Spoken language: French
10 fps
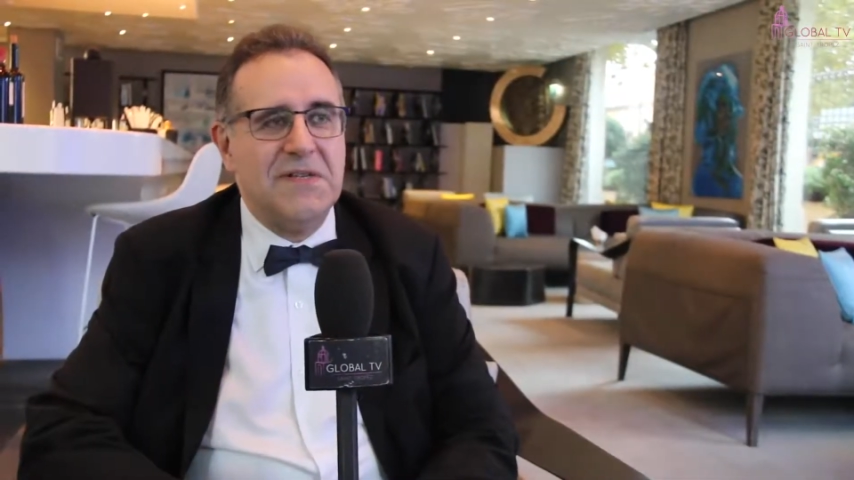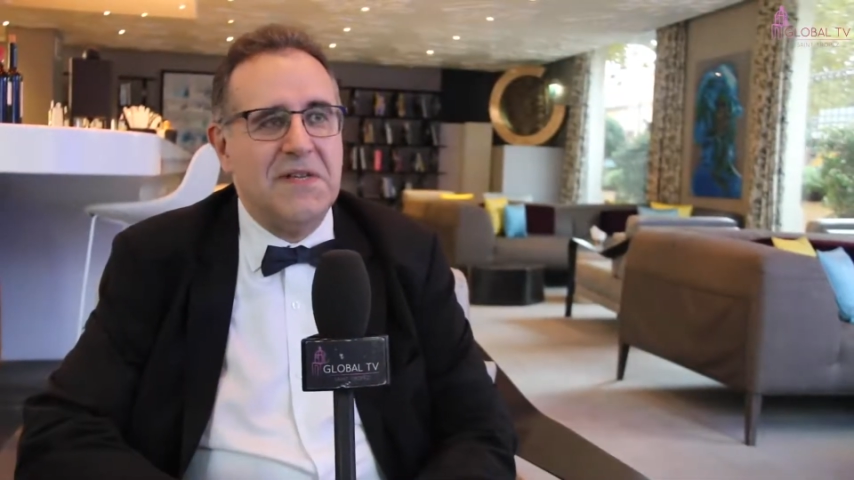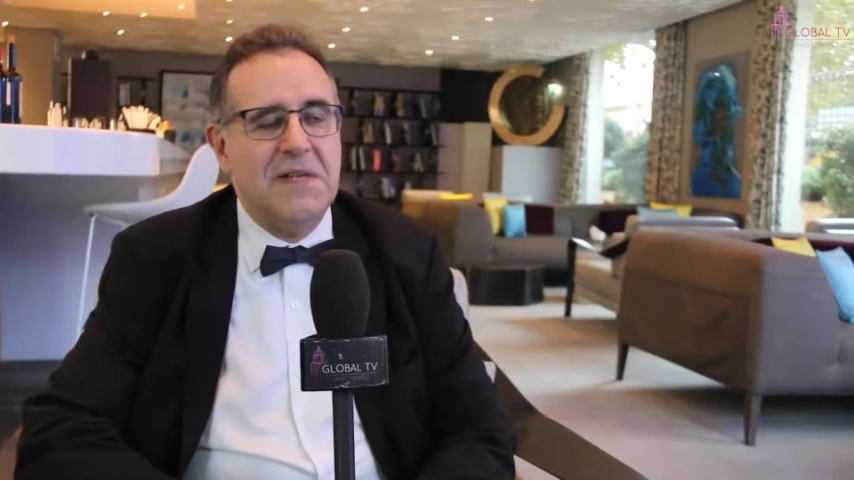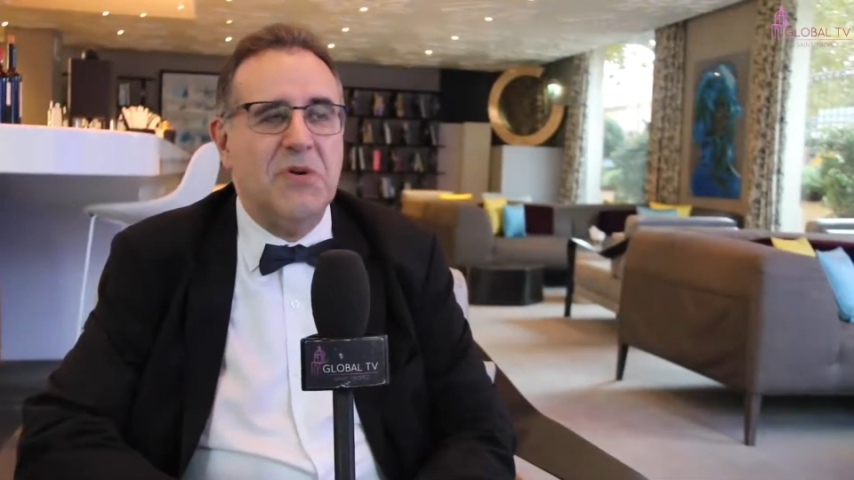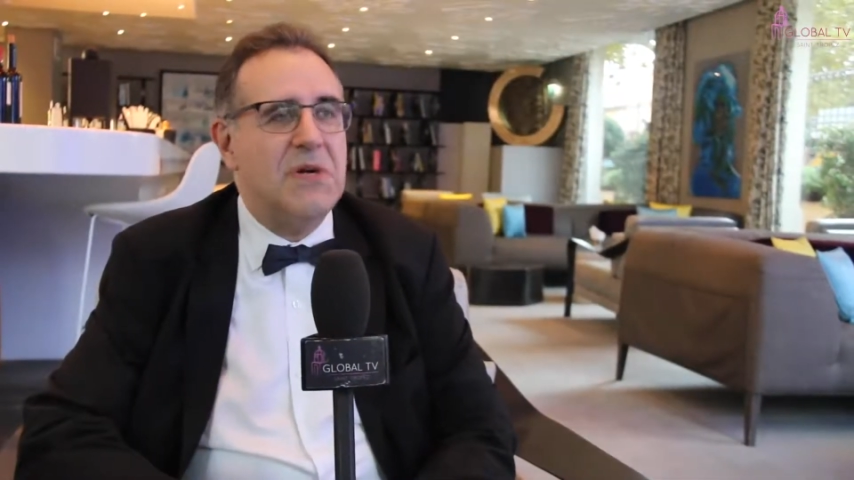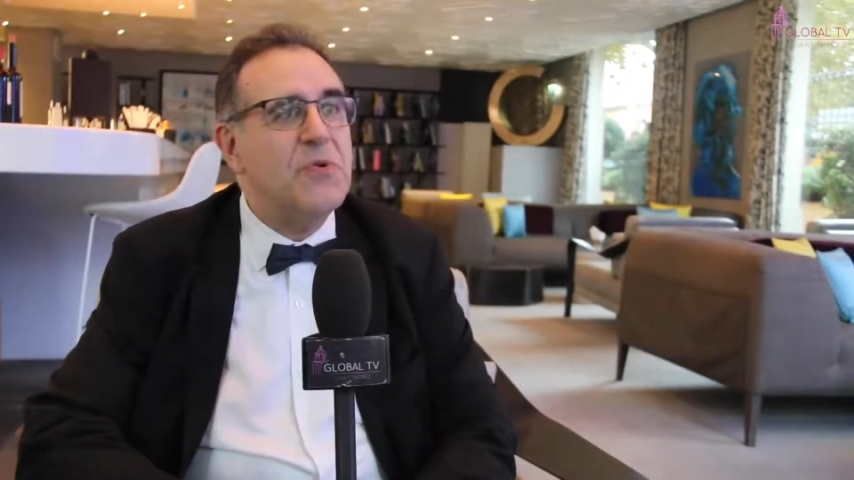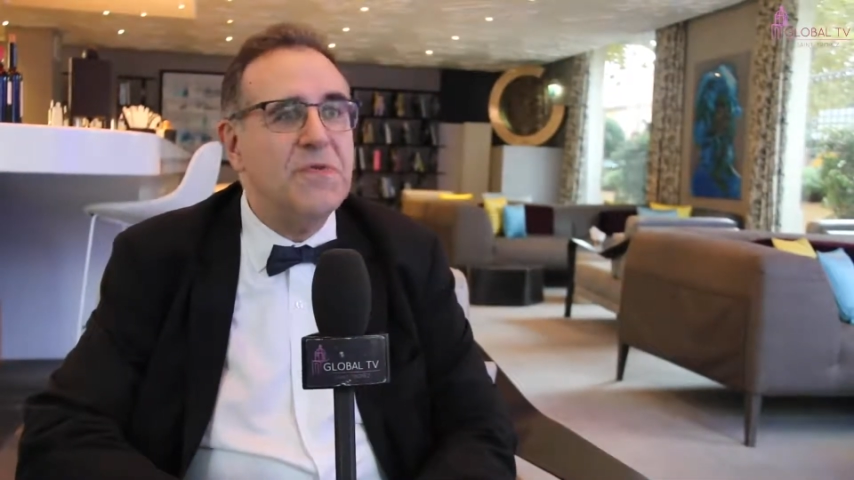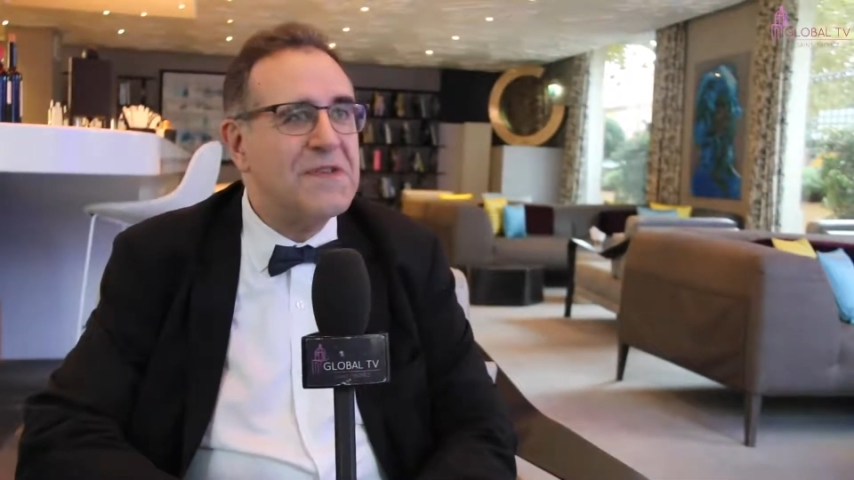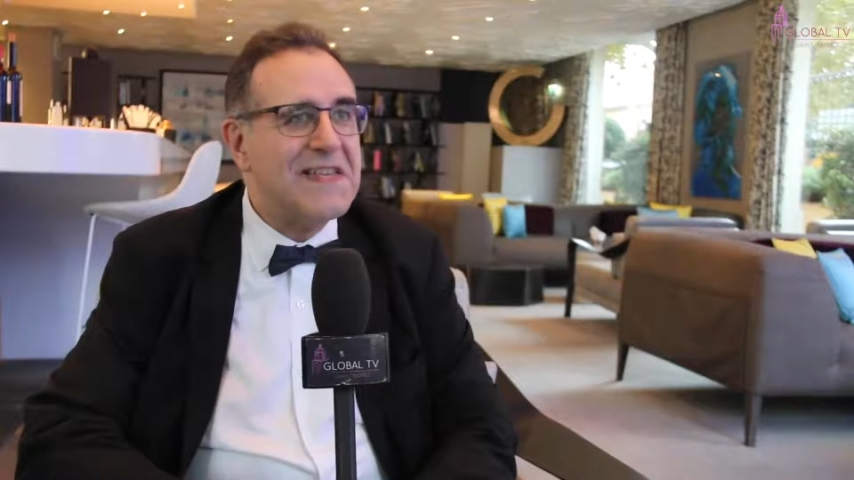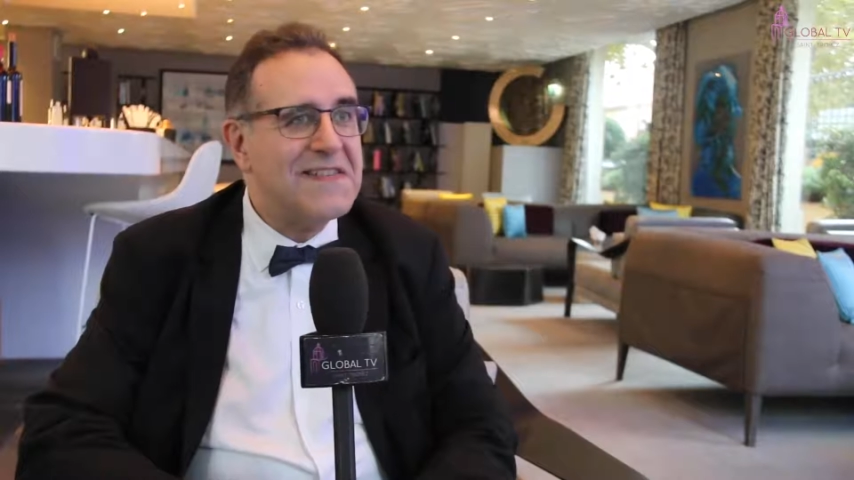un élément un peu
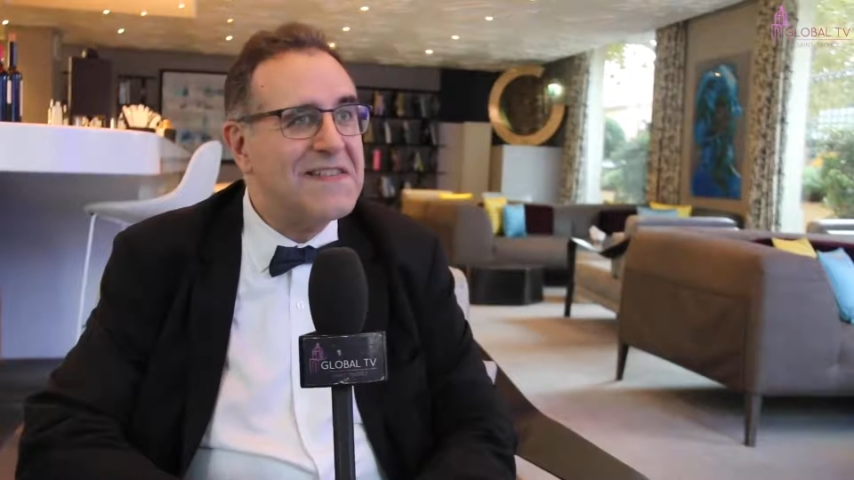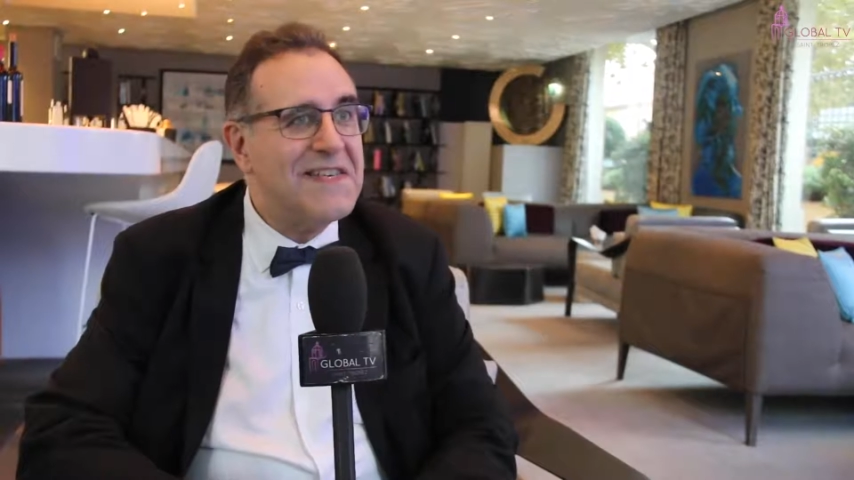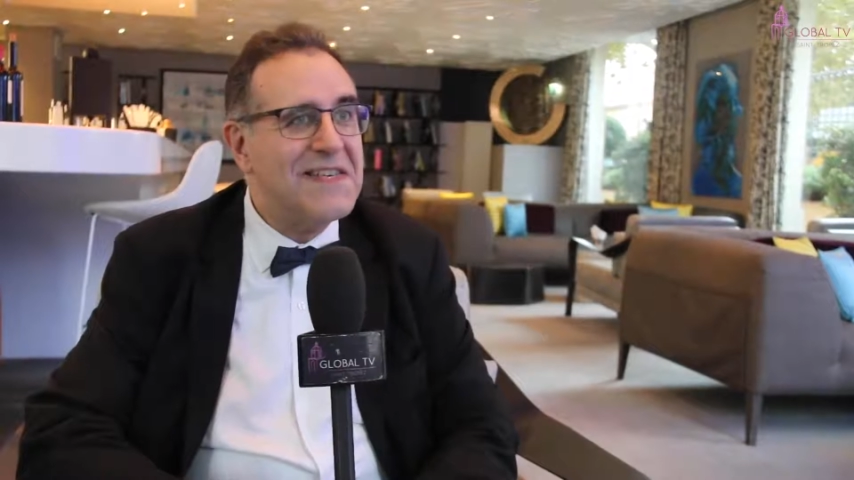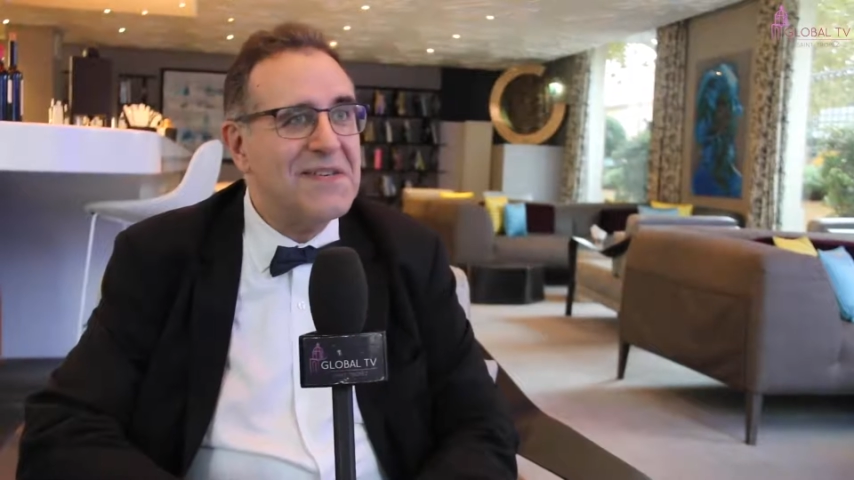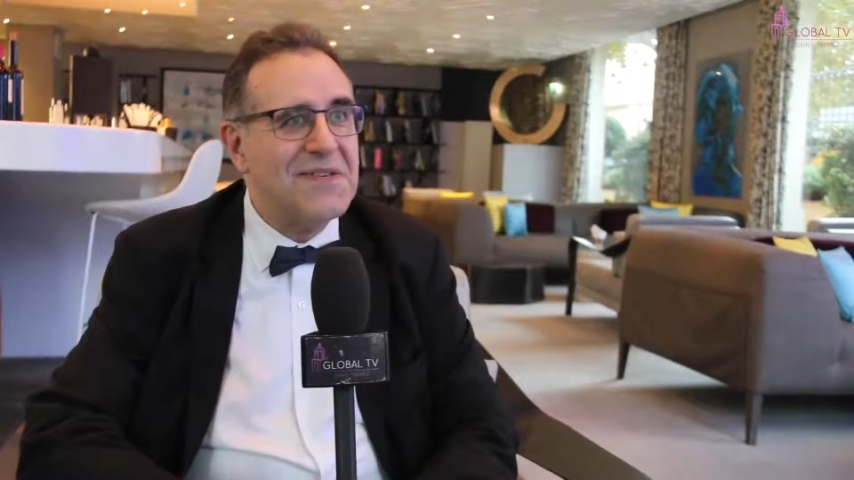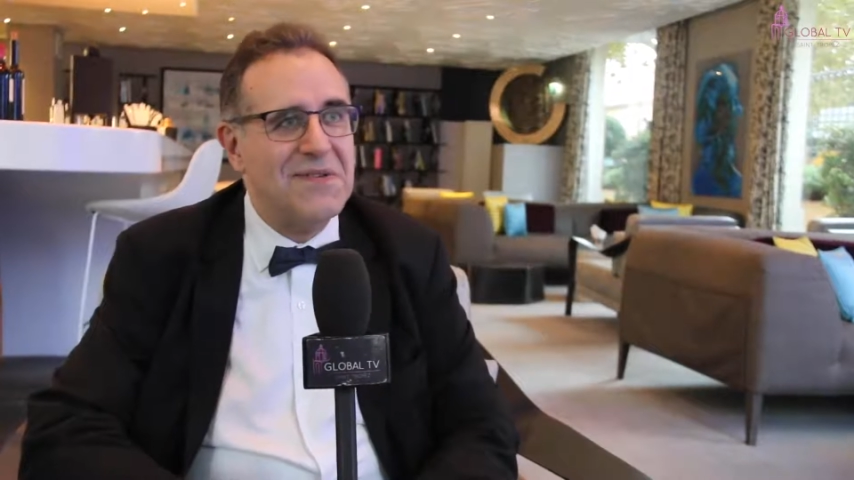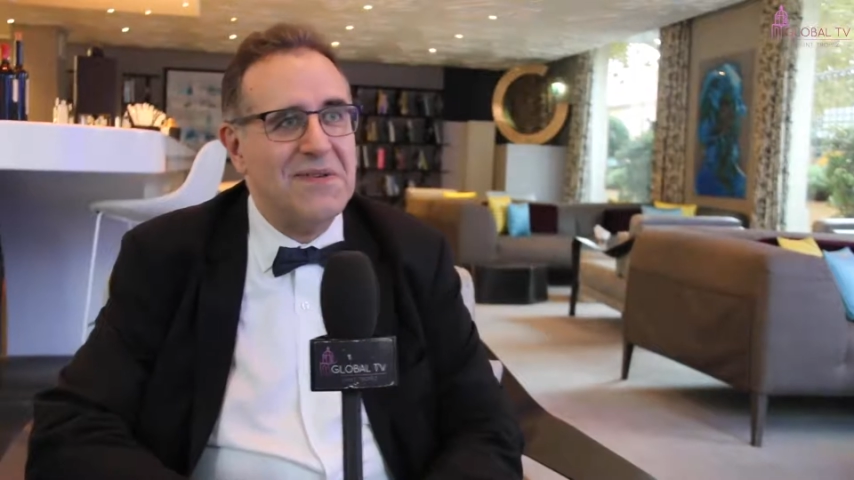fantastique